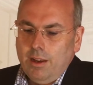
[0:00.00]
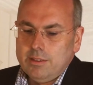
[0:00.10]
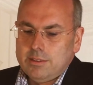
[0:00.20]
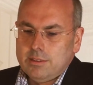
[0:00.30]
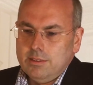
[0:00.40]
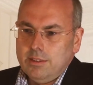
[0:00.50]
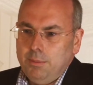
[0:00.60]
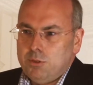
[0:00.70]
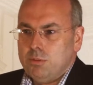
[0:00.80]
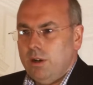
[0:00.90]
Es
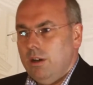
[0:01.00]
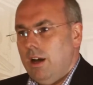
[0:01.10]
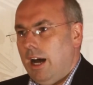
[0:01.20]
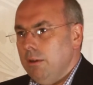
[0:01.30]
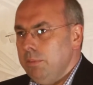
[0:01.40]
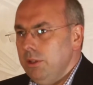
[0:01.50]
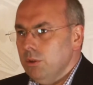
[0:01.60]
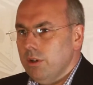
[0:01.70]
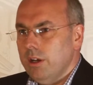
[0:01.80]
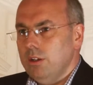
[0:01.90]
gibt zwar
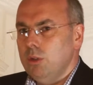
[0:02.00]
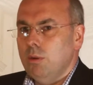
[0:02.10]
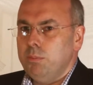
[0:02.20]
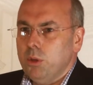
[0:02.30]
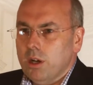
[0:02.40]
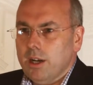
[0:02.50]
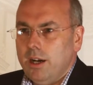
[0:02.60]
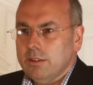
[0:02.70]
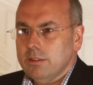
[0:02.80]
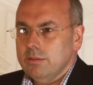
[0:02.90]
Anbindungen über
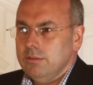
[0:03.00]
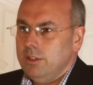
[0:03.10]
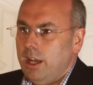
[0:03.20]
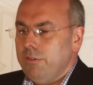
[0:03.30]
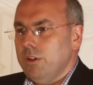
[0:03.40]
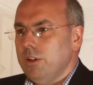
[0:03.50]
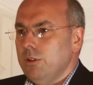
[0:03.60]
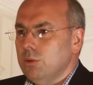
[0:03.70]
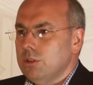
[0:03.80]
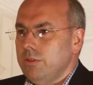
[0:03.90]
Bürgerkarten, die eifrig
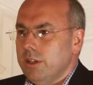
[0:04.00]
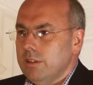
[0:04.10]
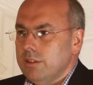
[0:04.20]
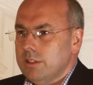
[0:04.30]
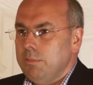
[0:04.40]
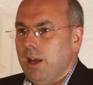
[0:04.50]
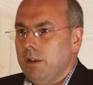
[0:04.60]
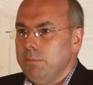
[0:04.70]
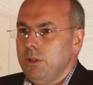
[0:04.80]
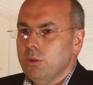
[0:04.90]
genutzt werden, es gibt
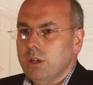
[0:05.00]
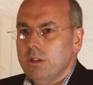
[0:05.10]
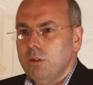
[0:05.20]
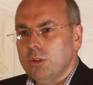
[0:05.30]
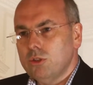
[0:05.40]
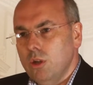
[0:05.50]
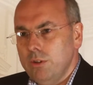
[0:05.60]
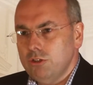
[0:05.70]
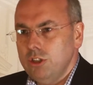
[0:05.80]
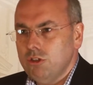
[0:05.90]
Anbindungen über
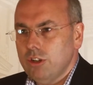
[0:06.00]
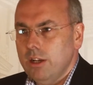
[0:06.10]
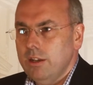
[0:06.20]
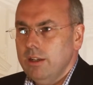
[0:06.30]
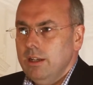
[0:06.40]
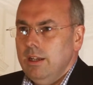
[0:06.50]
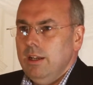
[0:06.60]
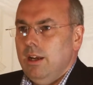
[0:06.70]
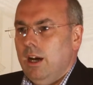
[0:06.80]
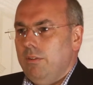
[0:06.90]
Service-Schnittstelle,
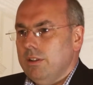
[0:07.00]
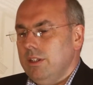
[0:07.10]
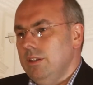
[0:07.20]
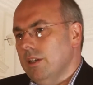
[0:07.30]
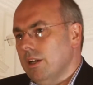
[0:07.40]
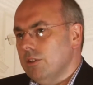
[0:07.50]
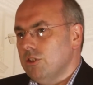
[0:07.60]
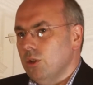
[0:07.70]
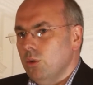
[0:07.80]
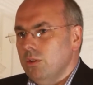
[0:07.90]
aber die
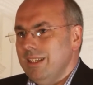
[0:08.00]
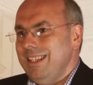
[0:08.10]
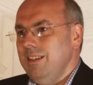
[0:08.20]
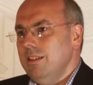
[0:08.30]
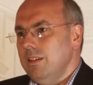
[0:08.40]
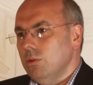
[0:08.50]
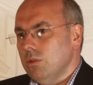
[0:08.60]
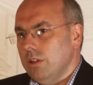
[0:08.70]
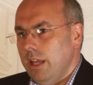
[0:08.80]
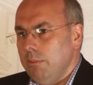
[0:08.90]
Integration in die
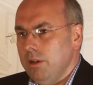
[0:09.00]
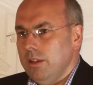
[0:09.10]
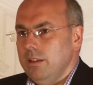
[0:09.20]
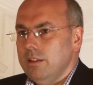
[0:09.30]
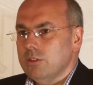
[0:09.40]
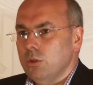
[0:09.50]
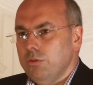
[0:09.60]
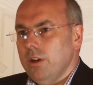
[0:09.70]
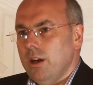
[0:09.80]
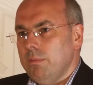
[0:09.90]
Unternehmen, in die
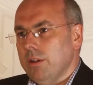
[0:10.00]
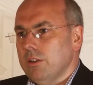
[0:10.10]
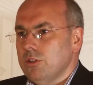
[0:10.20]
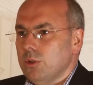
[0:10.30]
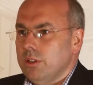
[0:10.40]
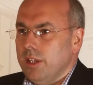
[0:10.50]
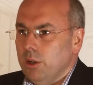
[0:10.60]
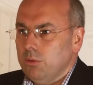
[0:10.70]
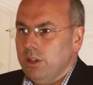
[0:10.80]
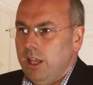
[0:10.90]
Software-Applikationen der
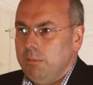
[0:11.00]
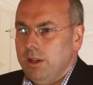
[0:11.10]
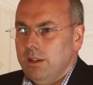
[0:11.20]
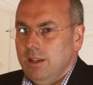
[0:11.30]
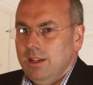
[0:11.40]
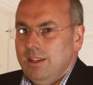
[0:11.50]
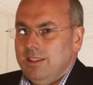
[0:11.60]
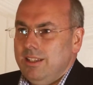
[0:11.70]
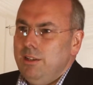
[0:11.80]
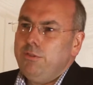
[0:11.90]
Unternehmen,
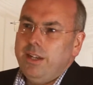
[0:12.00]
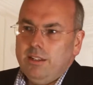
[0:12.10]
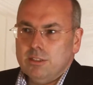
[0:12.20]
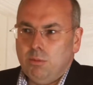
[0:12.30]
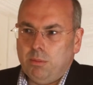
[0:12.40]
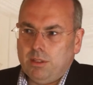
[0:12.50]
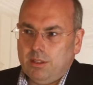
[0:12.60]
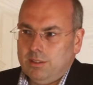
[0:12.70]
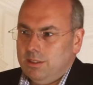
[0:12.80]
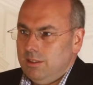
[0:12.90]
hier fehlt es
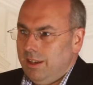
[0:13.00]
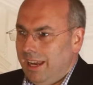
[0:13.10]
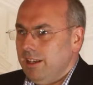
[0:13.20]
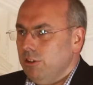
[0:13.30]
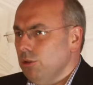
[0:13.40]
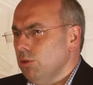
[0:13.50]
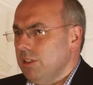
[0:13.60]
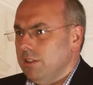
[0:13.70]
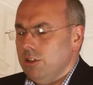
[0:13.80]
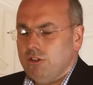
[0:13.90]
momentan eigentlich doch
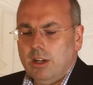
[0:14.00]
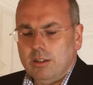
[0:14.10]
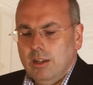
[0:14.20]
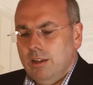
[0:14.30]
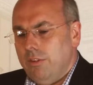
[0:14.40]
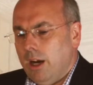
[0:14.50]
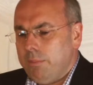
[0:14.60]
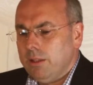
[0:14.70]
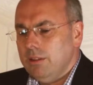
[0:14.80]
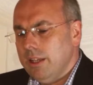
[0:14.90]
sehr, sehr stark. Wir
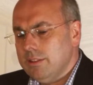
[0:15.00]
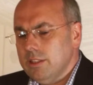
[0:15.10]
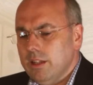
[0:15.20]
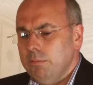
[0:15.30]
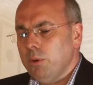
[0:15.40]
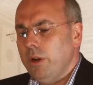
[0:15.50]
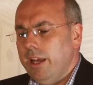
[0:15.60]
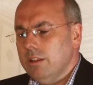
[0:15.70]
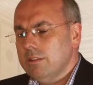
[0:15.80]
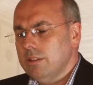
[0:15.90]
arbeiten derzeit an einem
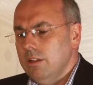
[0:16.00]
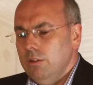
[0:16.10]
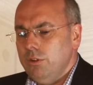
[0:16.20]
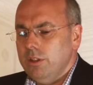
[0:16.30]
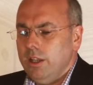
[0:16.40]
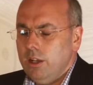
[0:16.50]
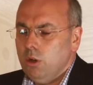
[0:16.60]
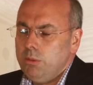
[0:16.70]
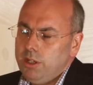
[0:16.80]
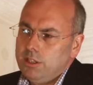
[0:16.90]
Projekt für ein
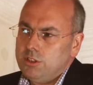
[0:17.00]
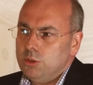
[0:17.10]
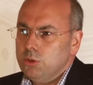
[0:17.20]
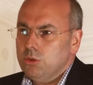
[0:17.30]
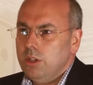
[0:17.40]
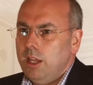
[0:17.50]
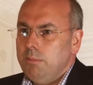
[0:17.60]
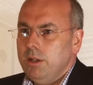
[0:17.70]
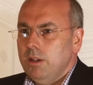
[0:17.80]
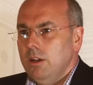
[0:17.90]

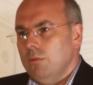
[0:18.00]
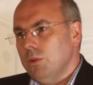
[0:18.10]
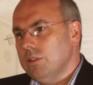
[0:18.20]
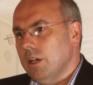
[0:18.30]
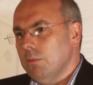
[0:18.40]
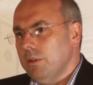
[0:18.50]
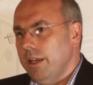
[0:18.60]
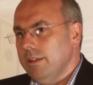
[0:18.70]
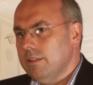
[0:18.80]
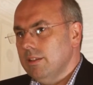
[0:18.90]
Telekommunikationsunternehmen, wo es darum
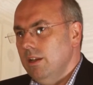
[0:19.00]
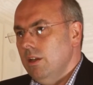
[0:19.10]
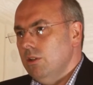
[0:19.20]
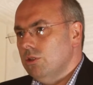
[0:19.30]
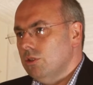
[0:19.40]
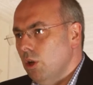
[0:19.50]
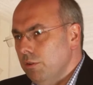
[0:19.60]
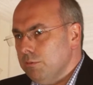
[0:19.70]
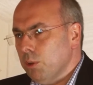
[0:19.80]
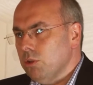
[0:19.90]
geht,
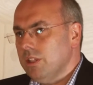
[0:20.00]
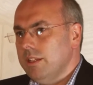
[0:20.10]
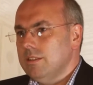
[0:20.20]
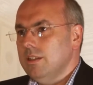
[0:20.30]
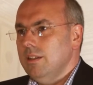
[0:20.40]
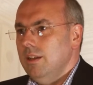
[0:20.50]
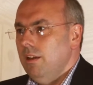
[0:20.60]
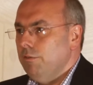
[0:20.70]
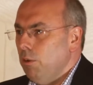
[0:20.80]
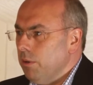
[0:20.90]
Serviceprozesse
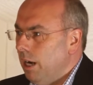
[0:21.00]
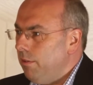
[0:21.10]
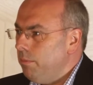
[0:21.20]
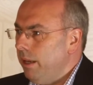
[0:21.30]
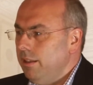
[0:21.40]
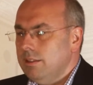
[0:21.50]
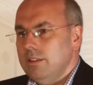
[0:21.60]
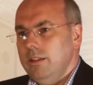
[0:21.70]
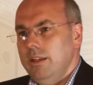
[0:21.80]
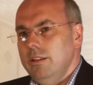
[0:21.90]
vom Government
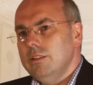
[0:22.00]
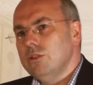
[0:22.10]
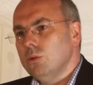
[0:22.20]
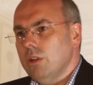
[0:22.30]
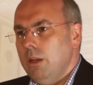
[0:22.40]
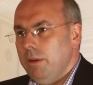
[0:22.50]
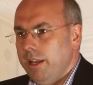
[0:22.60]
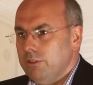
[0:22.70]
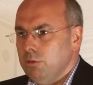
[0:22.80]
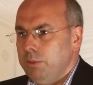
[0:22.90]
in dieses Unternehmen
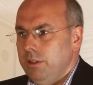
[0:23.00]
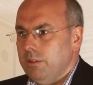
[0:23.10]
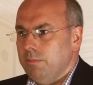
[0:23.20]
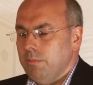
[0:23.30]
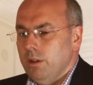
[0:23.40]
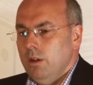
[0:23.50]
einzubinden.